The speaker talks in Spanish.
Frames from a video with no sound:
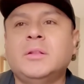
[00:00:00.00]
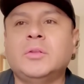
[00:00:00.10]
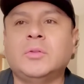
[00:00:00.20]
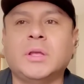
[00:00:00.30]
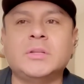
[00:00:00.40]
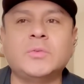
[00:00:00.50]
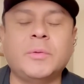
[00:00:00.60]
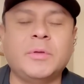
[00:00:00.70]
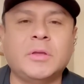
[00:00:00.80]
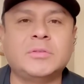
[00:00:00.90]
donde él
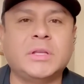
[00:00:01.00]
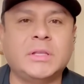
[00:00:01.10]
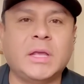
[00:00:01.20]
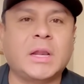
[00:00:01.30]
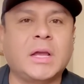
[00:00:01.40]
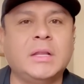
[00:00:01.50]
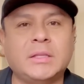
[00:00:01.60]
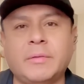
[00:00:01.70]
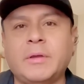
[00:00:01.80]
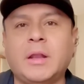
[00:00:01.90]
sube videos en Tierra Cali
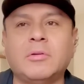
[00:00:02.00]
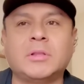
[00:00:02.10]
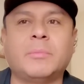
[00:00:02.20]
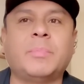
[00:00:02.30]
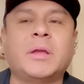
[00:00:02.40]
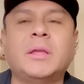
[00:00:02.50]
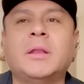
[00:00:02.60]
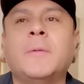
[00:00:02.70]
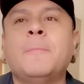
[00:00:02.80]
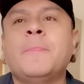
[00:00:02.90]
TV, la otra
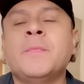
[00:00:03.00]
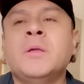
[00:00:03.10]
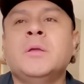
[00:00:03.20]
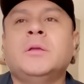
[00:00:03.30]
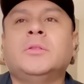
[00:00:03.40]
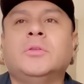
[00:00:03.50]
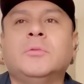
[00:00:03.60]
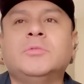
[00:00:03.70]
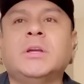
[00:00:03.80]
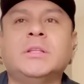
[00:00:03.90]
página
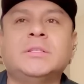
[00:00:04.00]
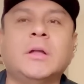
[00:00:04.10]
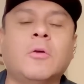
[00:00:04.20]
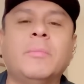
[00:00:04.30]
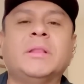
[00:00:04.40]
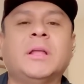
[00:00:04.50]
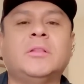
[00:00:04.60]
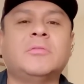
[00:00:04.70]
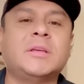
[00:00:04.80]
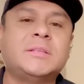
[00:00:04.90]
donde mucha gente está
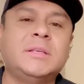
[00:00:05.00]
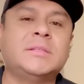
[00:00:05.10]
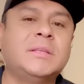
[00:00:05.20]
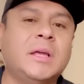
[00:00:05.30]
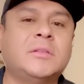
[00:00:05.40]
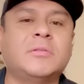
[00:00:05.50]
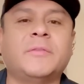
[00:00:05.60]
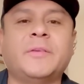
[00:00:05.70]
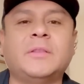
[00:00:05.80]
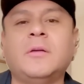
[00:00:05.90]
comentando que sí es cierto,
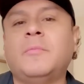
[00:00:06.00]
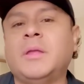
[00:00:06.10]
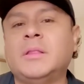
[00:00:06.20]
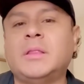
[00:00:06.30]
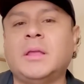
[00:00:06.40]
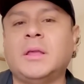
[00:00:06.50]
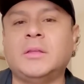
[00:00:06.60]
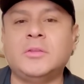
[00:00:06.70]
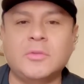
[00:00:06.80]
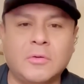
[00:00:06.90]
que
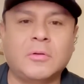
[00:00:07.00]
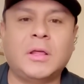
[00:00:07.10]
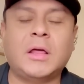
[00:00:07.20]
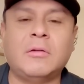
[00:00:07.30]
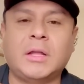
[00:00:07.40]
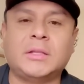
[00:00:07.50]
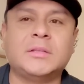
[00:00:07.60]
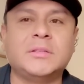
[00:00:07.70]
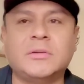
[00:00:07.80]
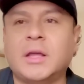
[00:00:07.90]
efectivamente yo no le he dado la
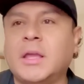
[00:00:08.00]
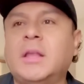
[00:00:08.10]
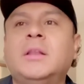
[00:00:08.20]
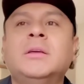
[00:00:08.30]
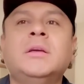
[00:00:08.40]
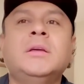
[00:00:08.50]
atención a él,